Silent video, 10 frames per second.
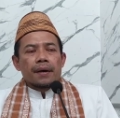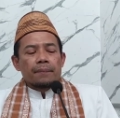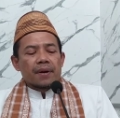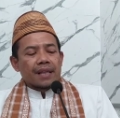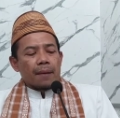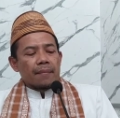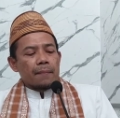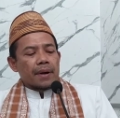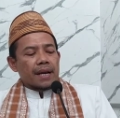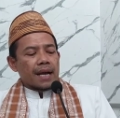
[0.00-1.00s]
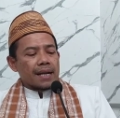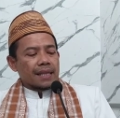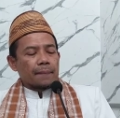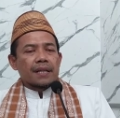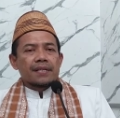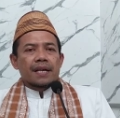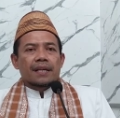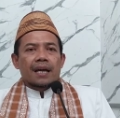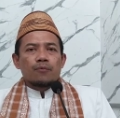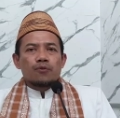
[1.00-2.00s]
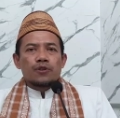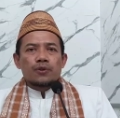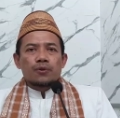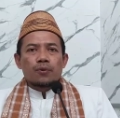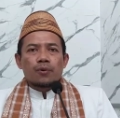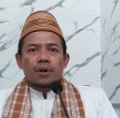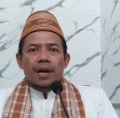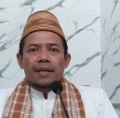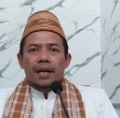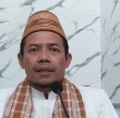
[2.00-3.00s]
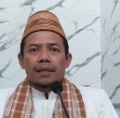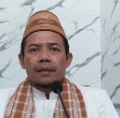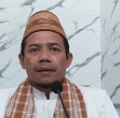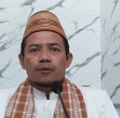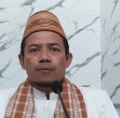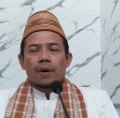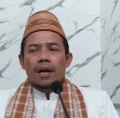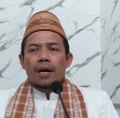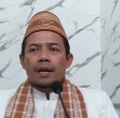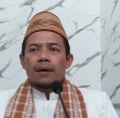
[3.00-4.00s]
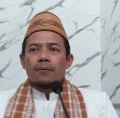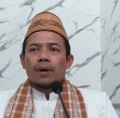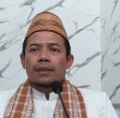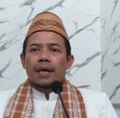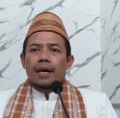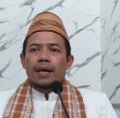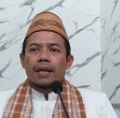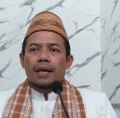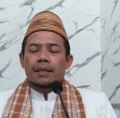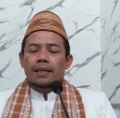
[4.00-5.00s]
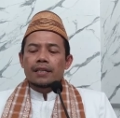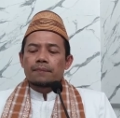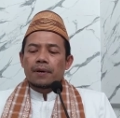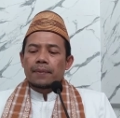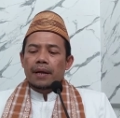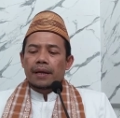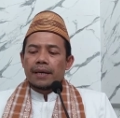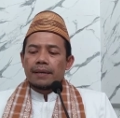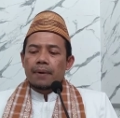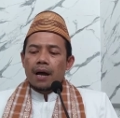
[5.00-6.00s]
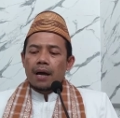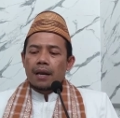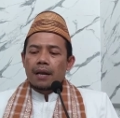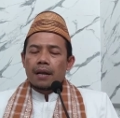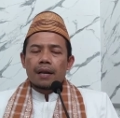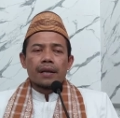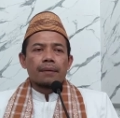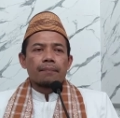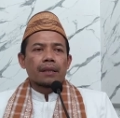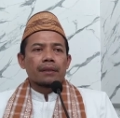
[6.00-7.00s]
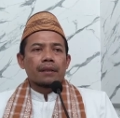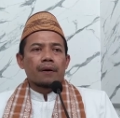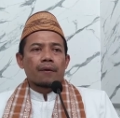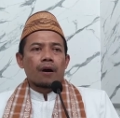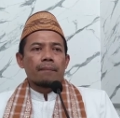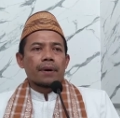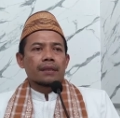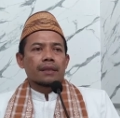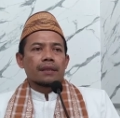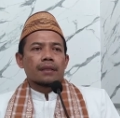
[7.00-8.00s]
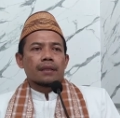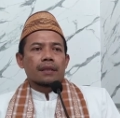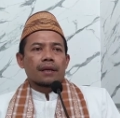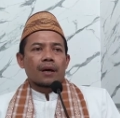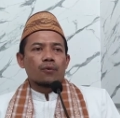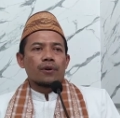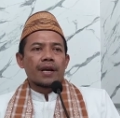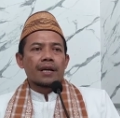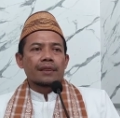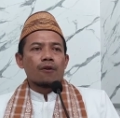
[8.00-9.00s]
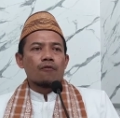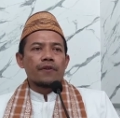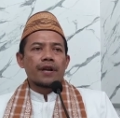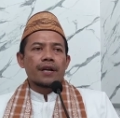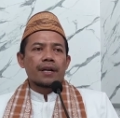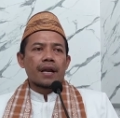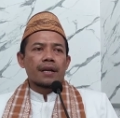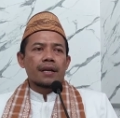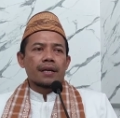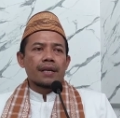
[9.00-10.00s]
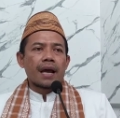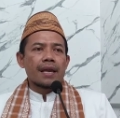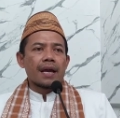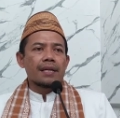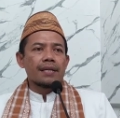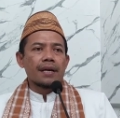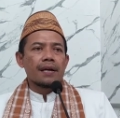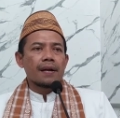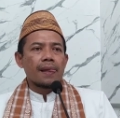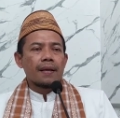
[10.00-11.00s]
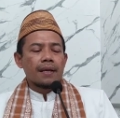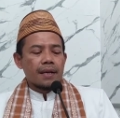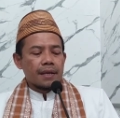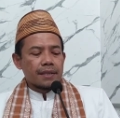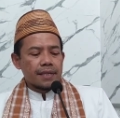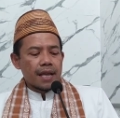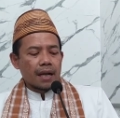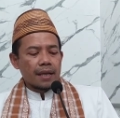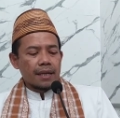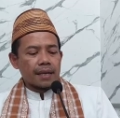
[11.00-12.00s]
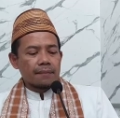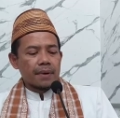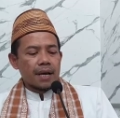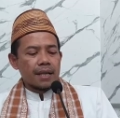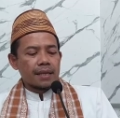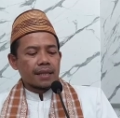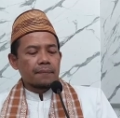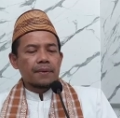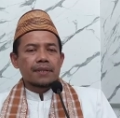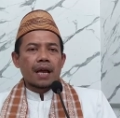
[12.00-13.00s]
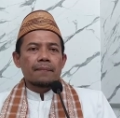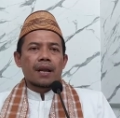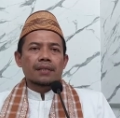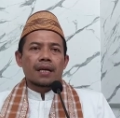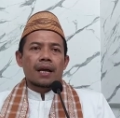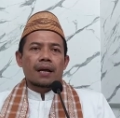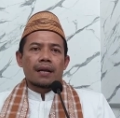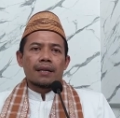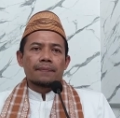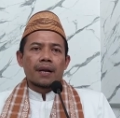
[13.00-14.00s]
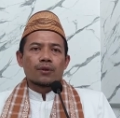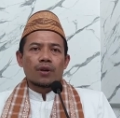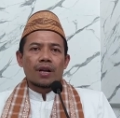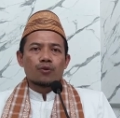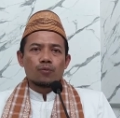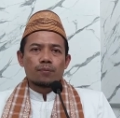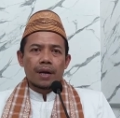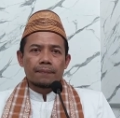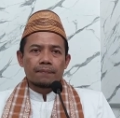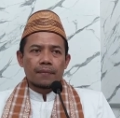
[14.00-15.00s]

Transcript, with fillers: Pertama marilah kita panjatkan puji syukur kehadirat Allah Subhanahu wa taala atas berbagai limpahan nikmat, rahmat, karunia, taufik dan inayahnya. Siang ini kembali kita bisa melaksanakan ibadah sholat Jumat